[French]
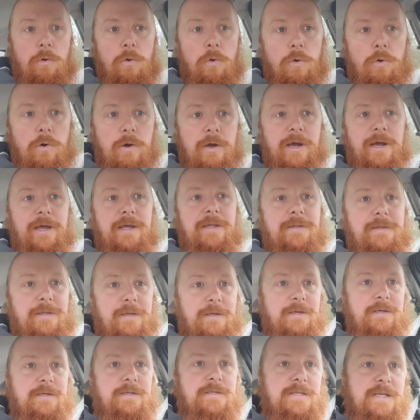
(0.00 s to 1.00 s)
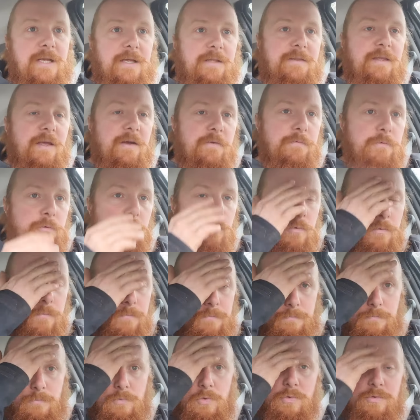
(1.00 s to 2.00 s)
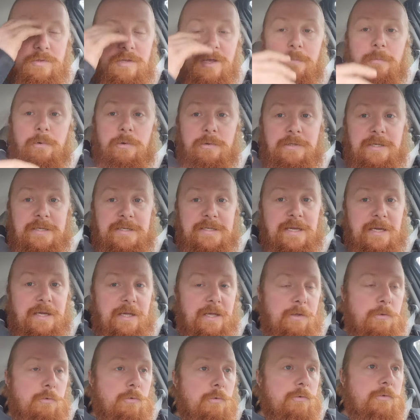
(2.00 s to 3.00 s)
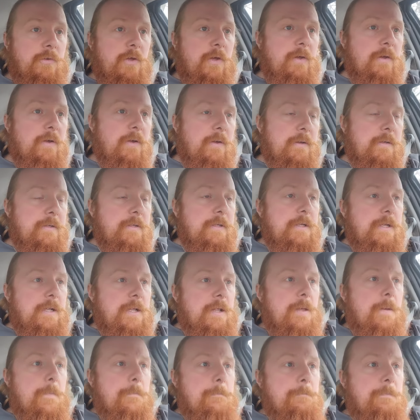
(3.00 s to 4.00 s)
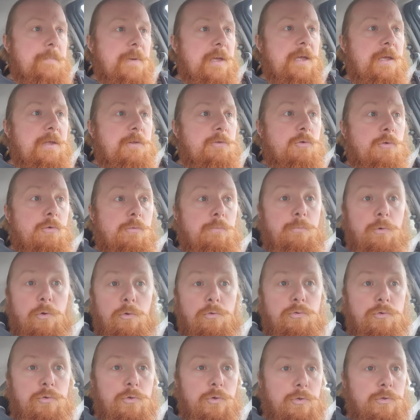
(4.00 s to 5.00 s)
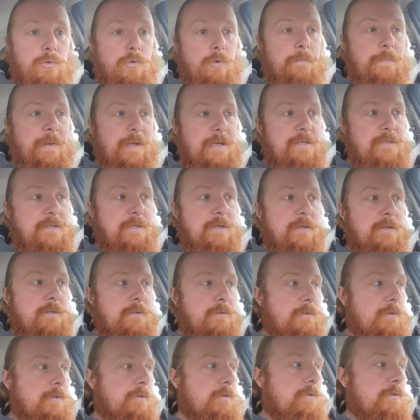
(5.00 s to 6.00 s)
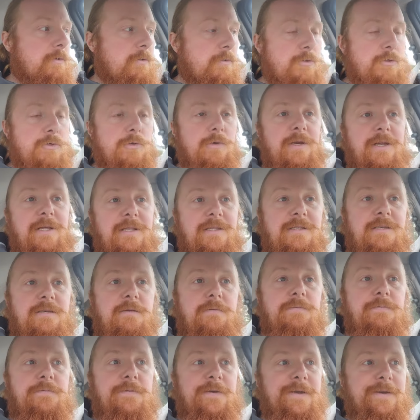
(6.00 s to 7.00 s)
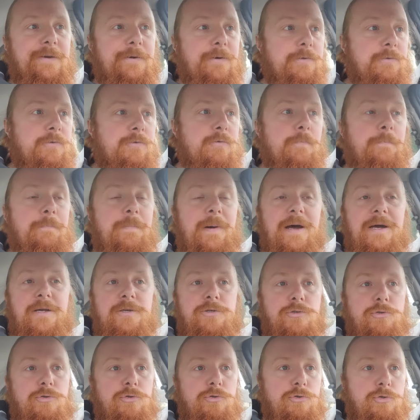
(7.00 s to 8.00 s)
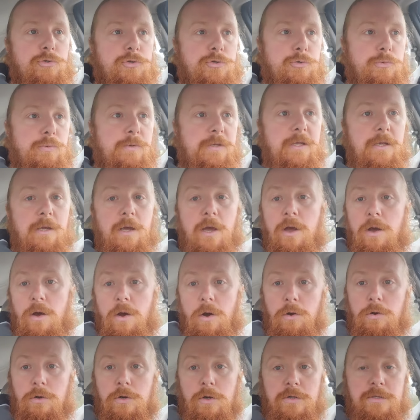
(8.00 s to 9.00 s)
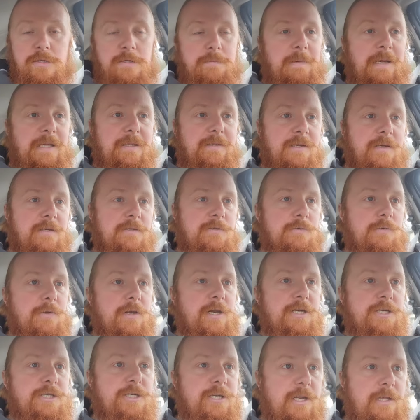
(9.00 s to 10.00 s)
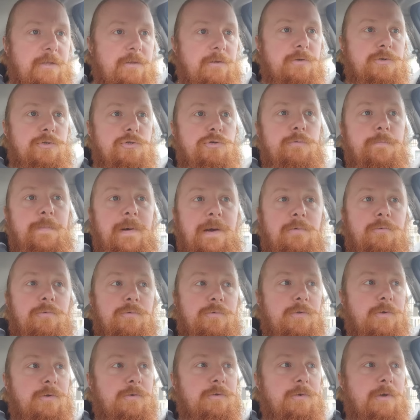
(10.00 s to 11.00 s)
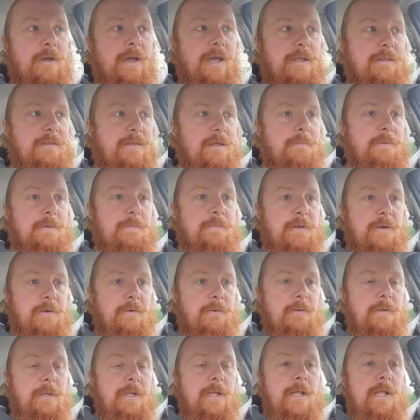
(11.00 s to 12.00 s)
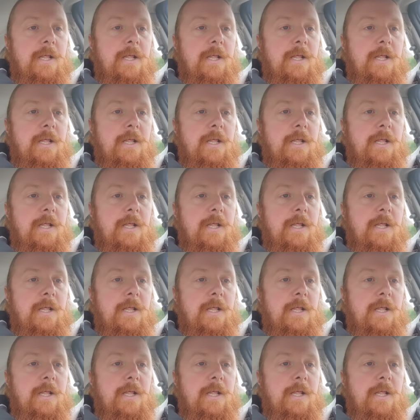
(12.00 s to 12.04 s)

Au gré des interviews, notamment des agriculteurs, mais de beaucoup d'autres personnes euh, sur les différentes pages que je suis. Encore ce matin sur la chaîne euh, Je suis pas content de Greg Tabibian,